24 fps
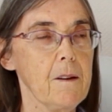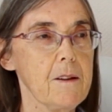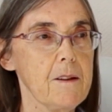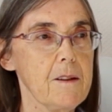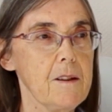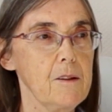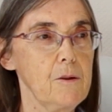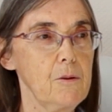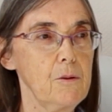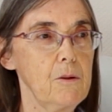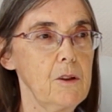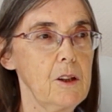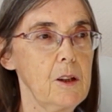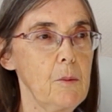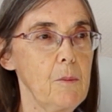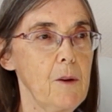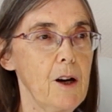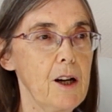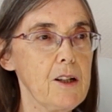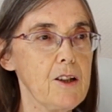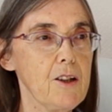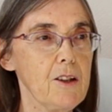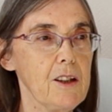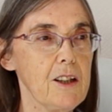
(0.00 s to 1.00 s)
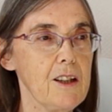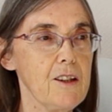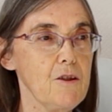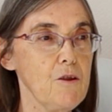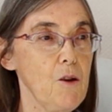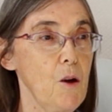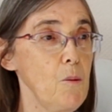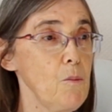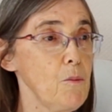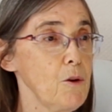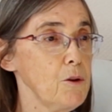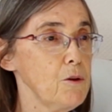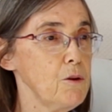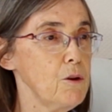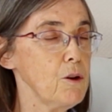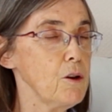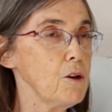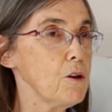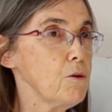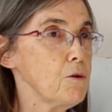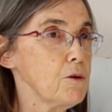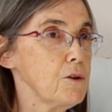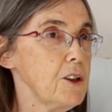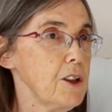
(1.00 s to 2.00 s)
c'est une démarche très humble de
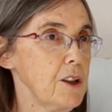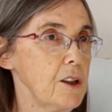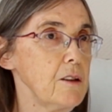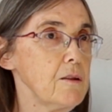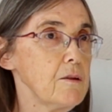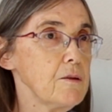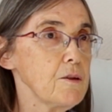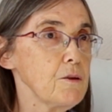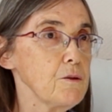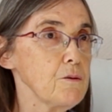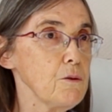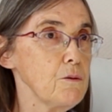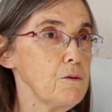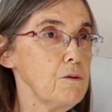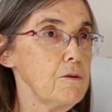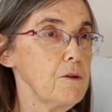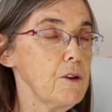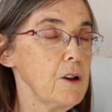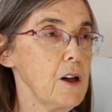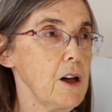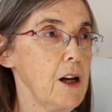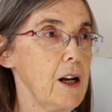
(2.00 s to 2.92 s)
leur côté, je trouve.